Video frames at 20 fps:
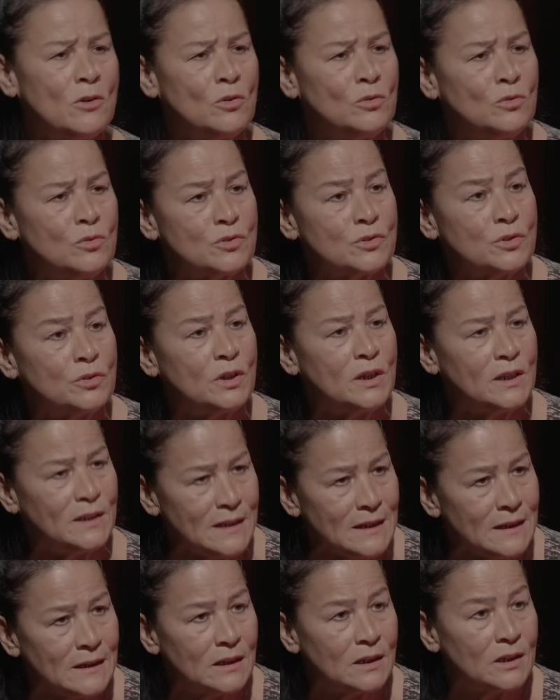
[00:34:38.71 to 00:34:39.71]
öldürsün
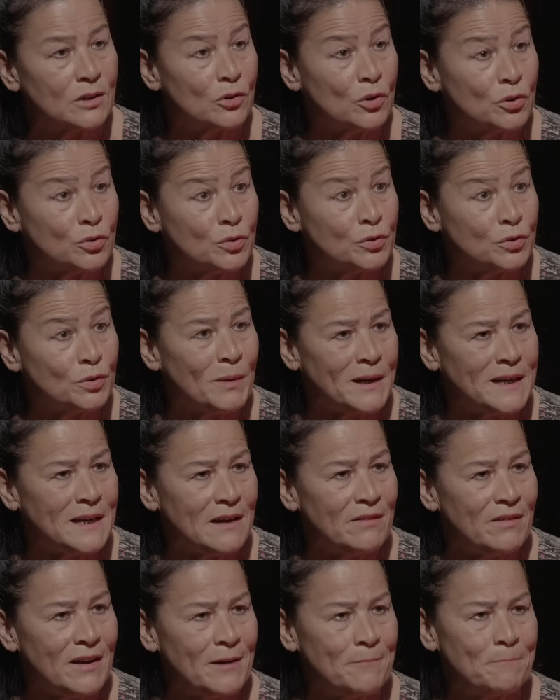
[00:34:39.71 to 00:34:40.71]
dedi götürdü beni
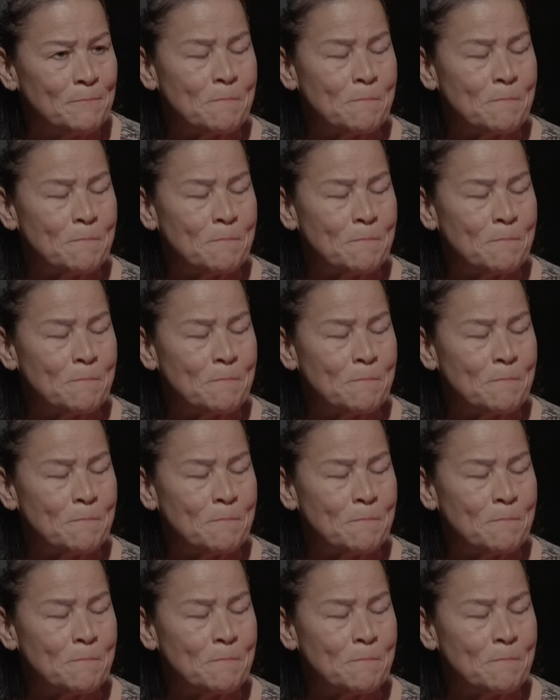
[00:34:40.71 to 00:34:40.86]
eve.